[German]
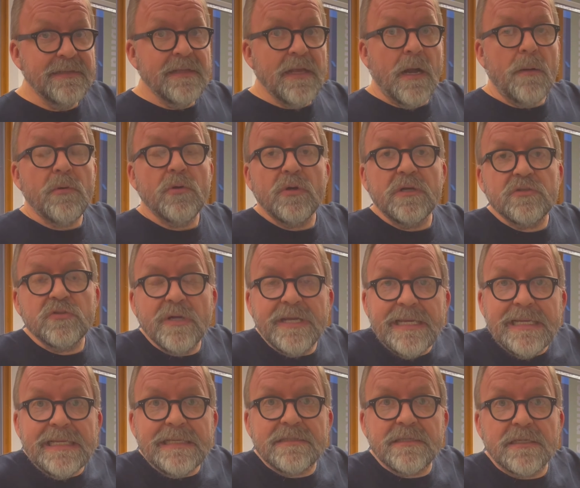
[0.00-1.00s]
Aber du hast doch eh
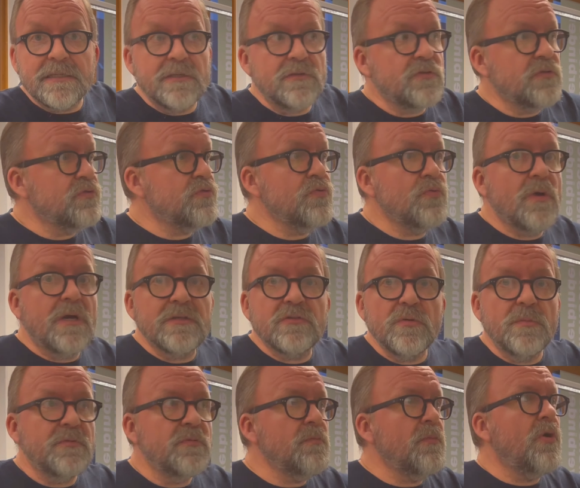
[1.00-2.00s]
nichts anderes zu tun. Du hast doch
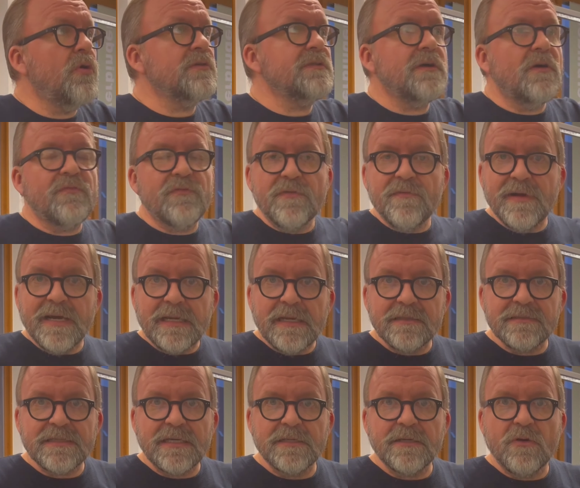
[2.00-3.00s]
morgens aufgewacht, hast
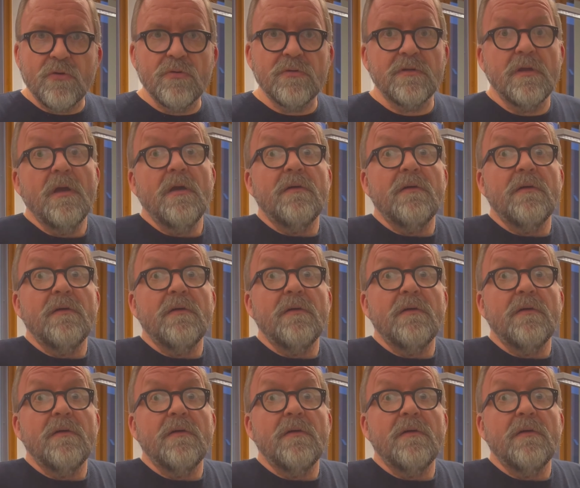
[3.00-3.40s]
keinen Kunden.